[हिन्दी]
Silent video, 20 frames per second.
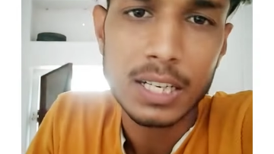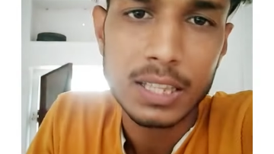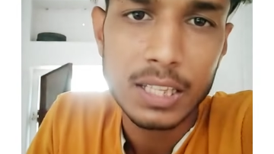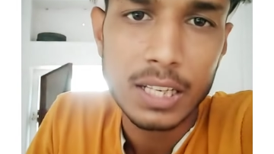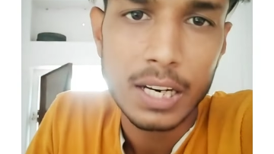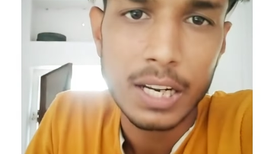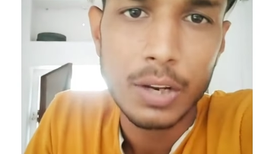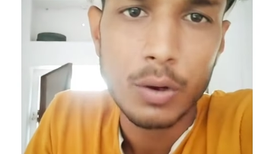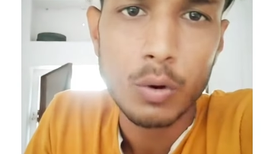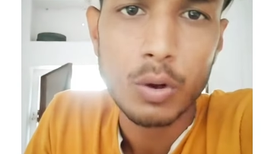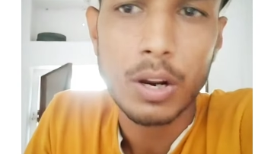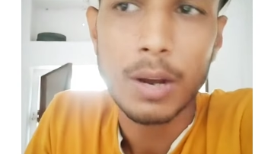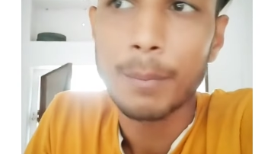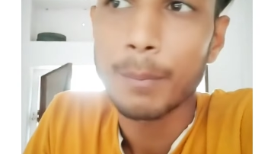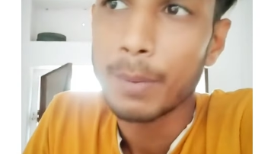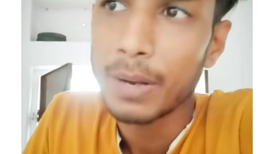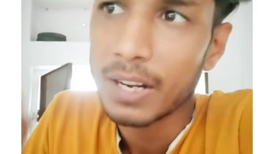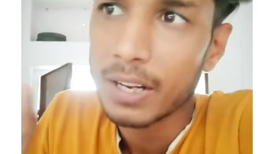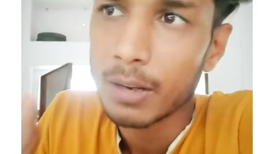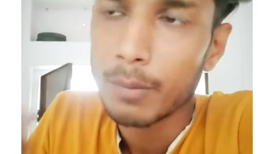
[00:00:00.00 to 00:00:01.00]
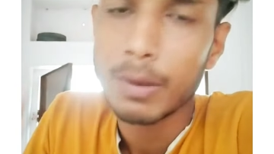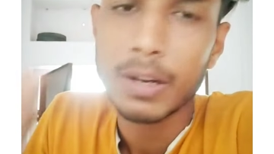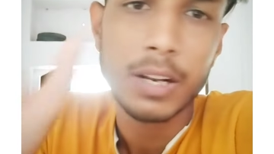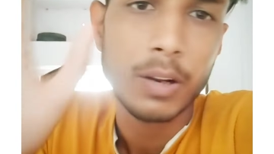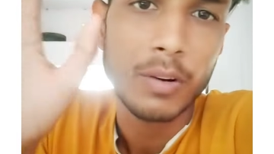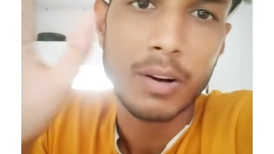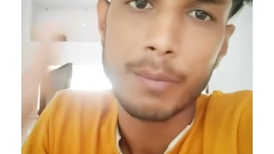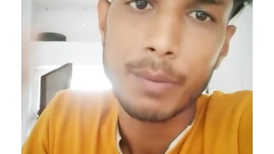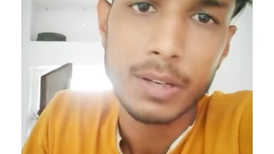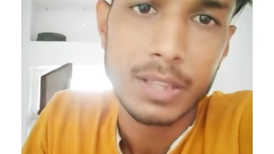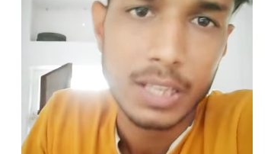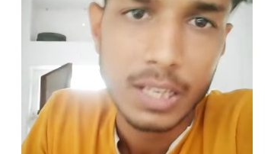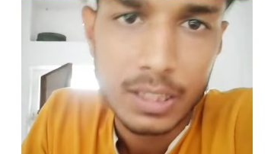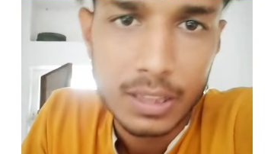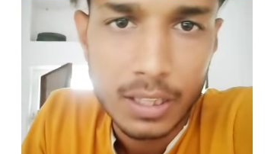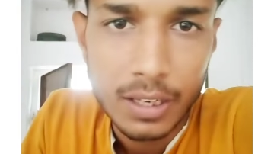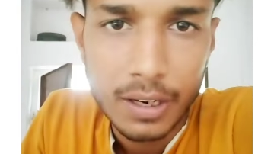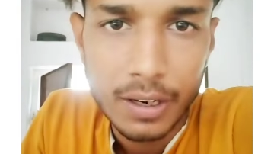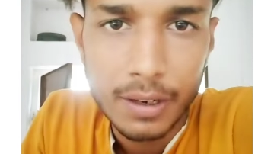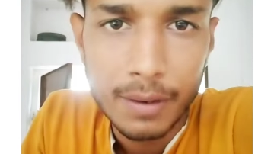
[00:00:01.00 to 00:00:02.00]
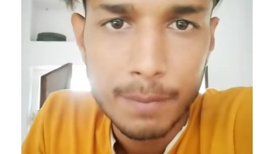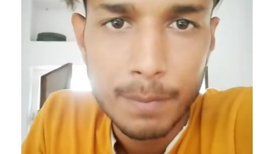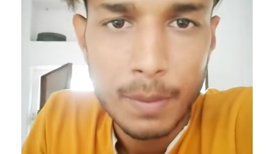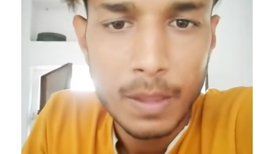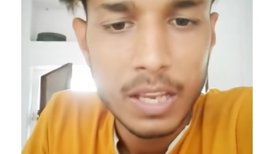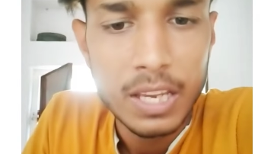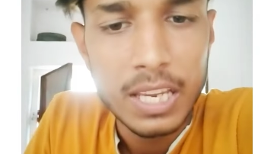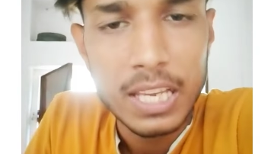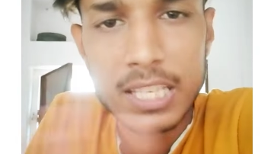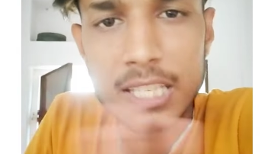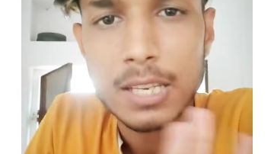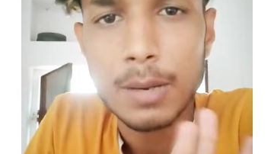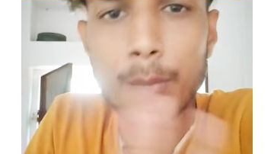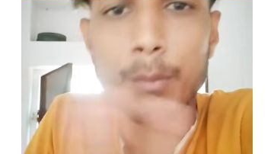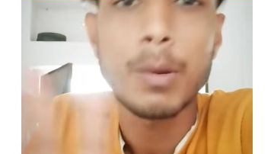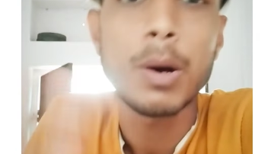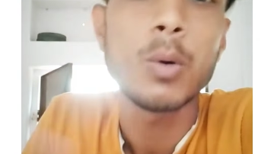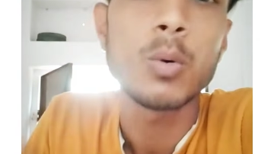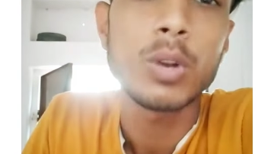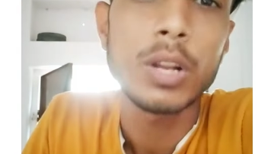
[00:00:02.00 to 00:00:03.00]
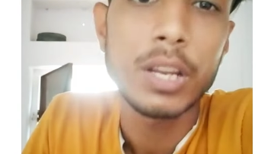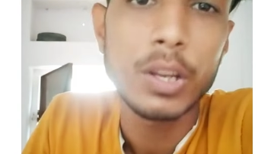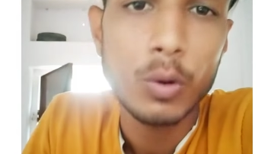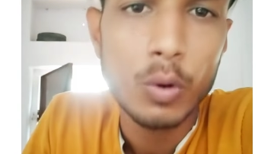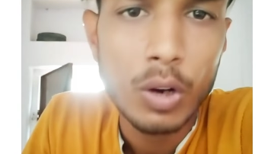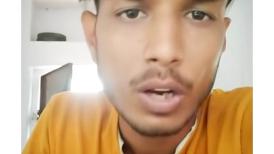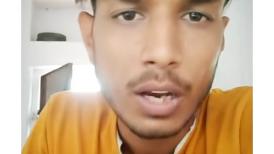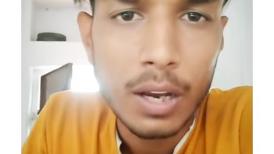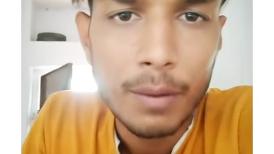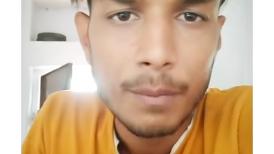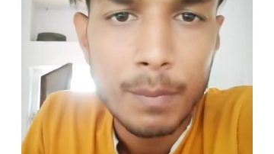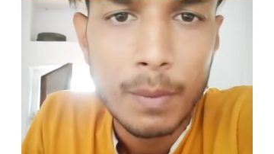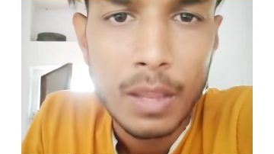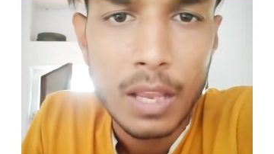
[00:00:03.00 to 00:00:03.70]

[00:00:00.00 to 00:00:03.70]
करते रहें और हम बैठे बैठे वहाँ पर देखते रहें ये संभव नहीं होगा